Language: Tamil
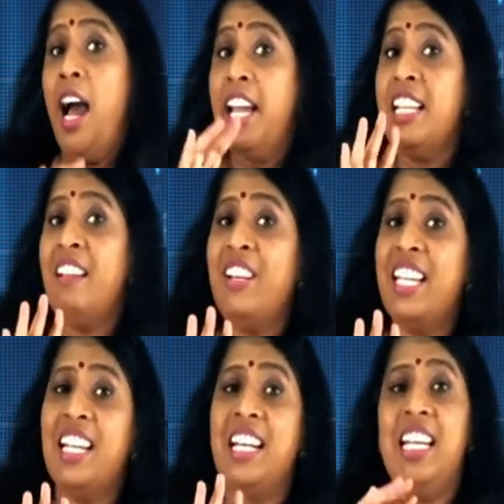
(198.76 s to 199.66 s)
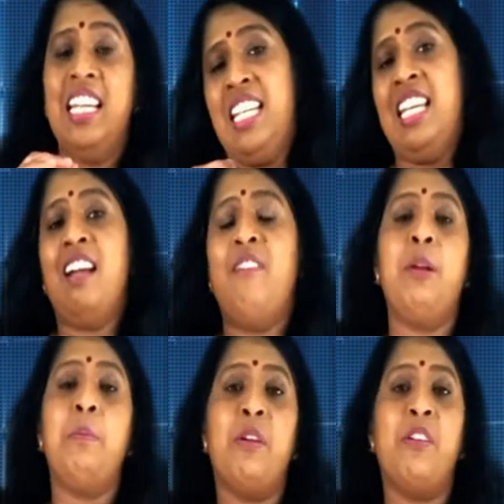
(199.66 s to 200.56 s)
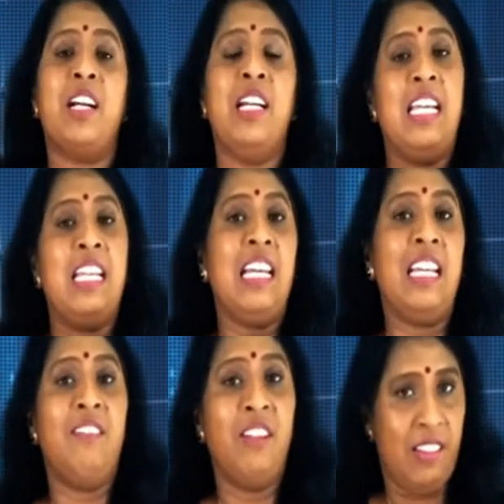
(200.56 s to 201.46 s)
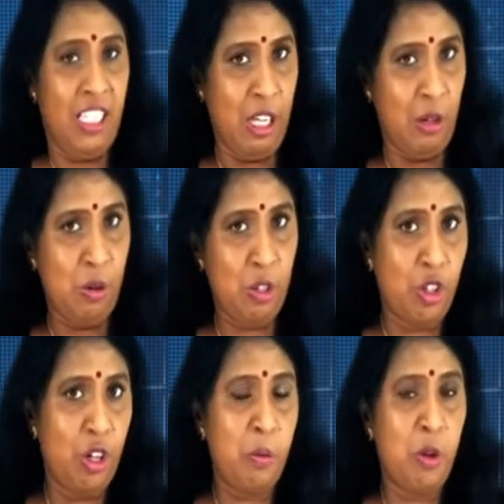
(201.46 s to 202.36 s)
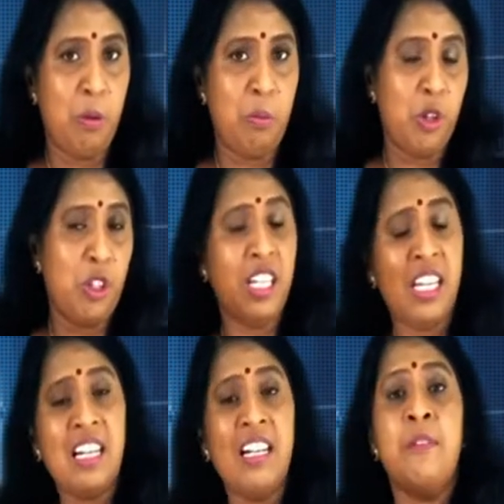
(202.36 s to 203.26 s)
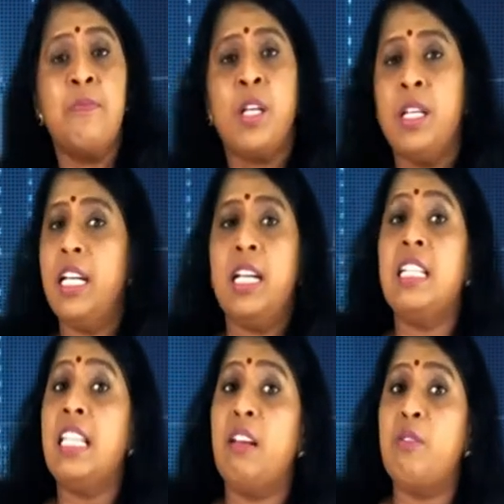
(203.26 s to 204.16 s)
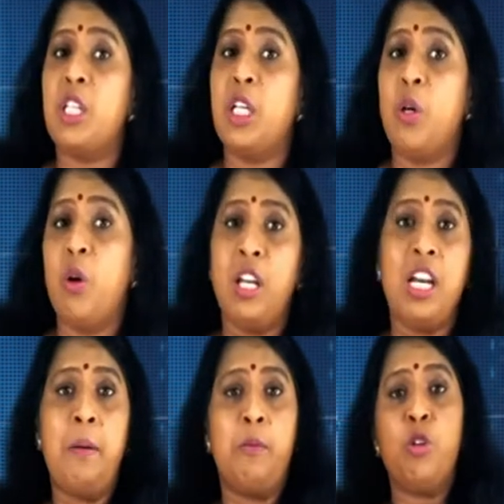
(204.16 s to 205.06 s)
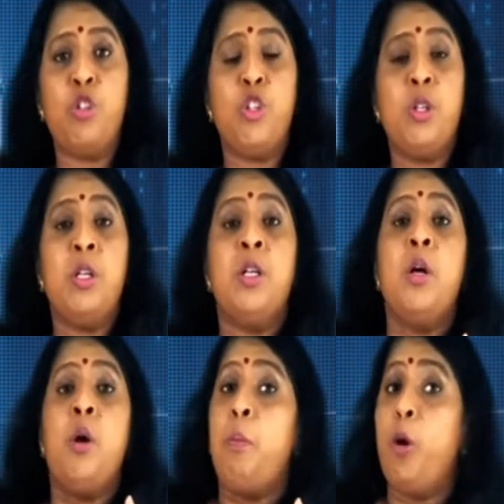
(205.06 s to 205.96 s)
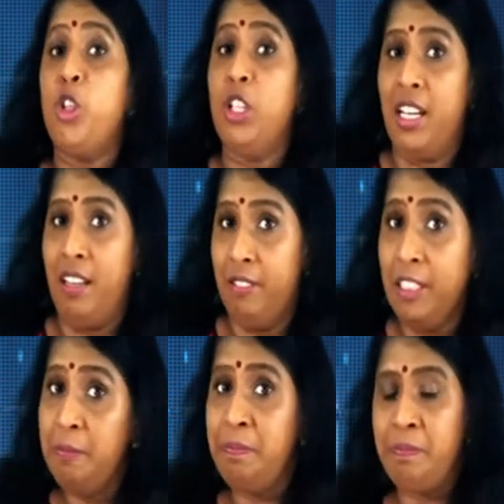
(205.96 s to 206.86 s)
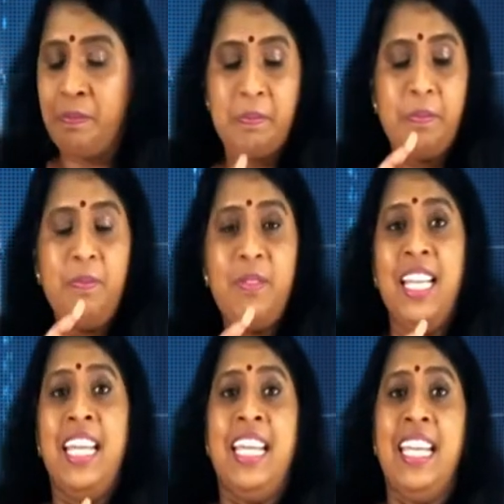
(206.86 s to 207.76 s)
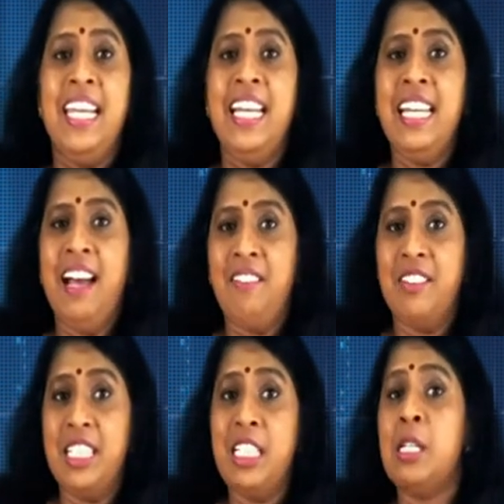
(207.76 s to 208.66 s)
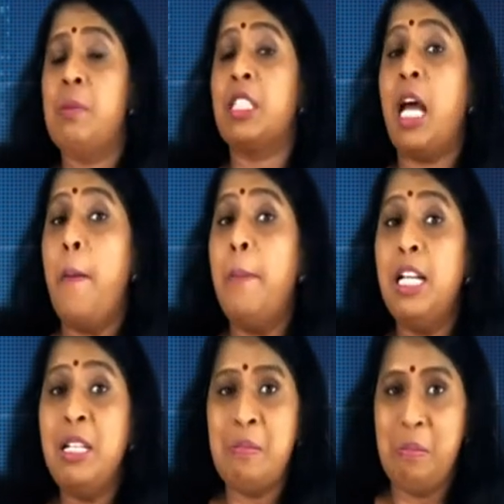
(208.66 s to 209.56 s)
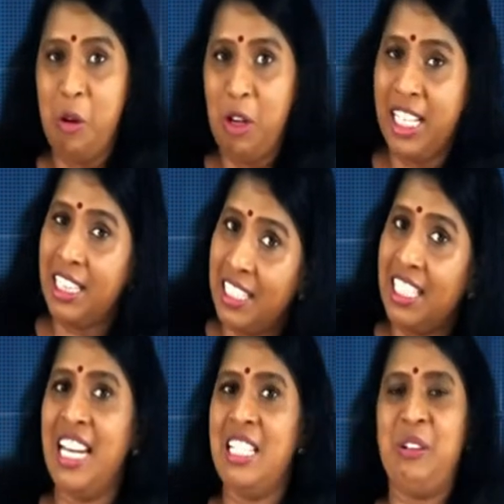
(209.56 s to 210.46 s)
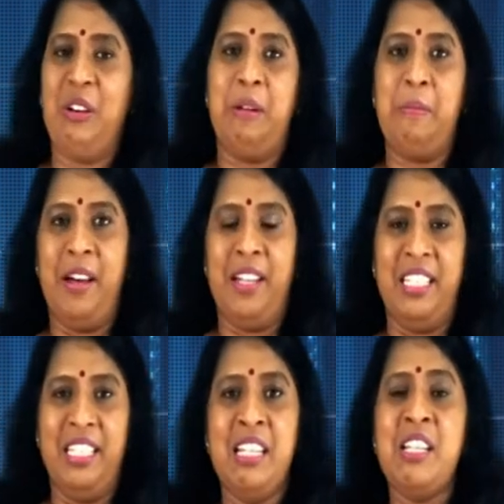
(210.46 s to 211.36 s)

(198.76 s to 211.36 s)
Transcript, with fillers: ஐந்து விடயங்களை நீங்கள் விரும்பியவர்கள் நேரலையில் வந்து என்னோடு தொடர்பு கொள்ளும் பொழுது நீங்கள் நீங்கள் தெரிவு செய்து கொள்ளலாம் ஒன்று பொது அறிவு இரண்டாவது தமிழ் மொழி திறன் தொடர்பானது